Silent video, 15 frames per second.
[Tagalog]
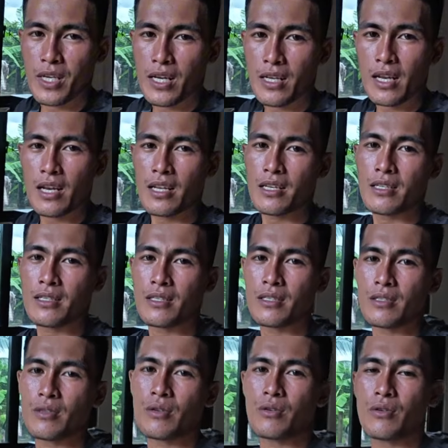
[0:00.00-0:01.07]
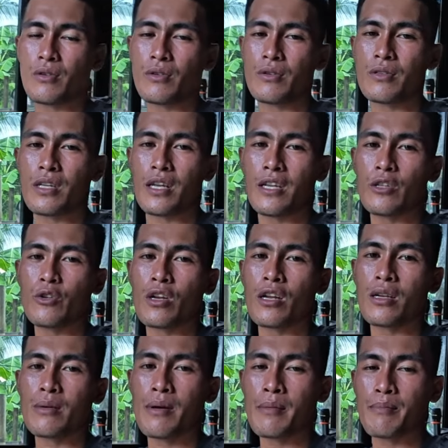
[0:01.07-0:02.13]
channel. So, nandito na
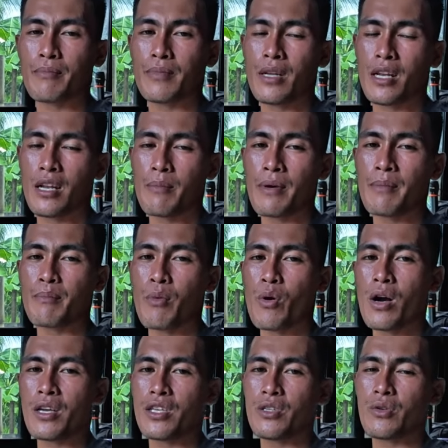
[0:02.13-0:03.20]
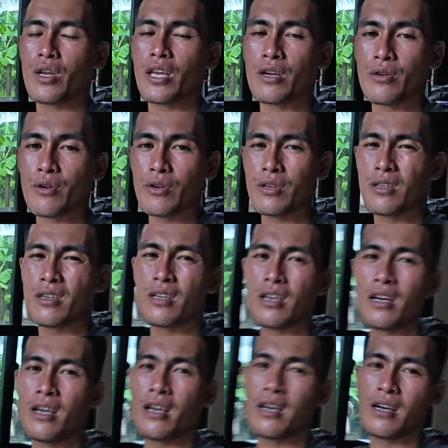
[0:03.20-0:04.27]
naman, na naman po ang inyong lingkod,
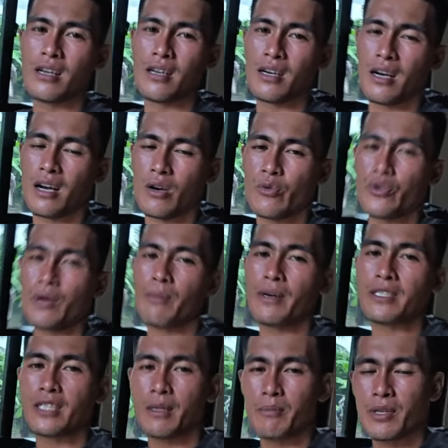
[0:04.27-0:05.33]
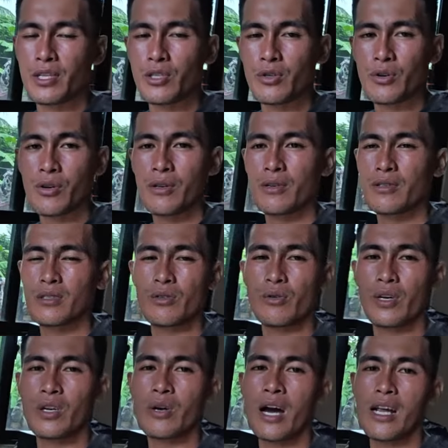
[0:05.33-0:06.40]
uh, Kuya Bads Adventure. So
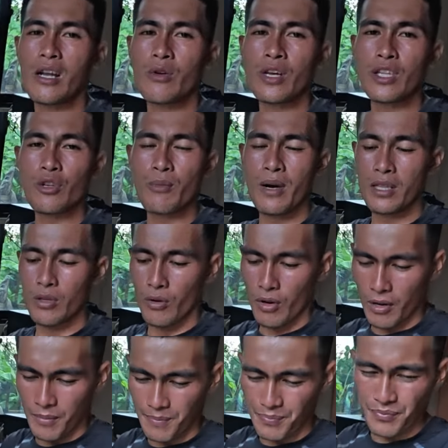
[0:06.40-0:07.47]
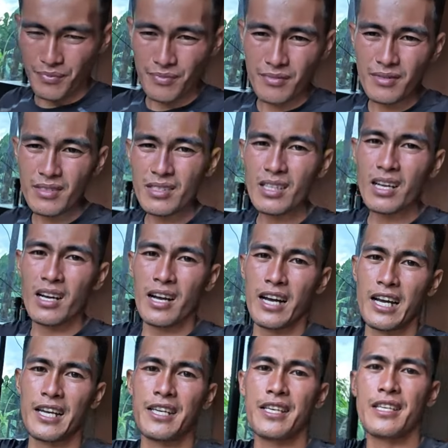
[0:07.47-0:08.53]
ngayong araw na ito mga tol
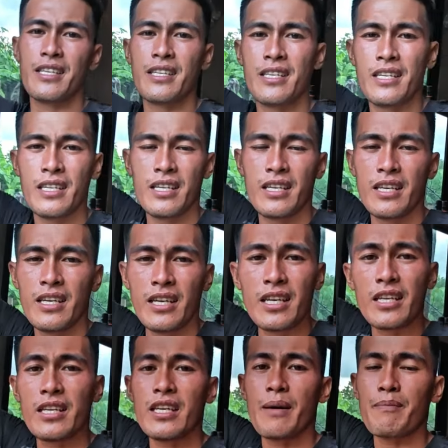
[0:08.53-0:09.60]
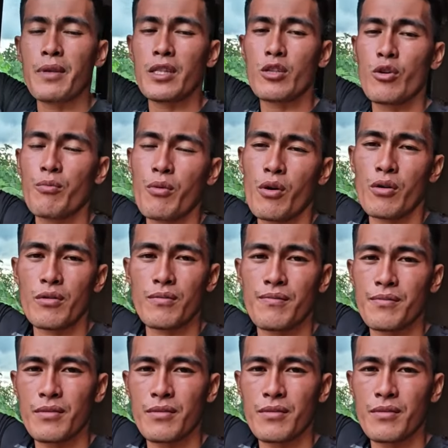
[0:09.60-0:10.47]
ay i-update ko po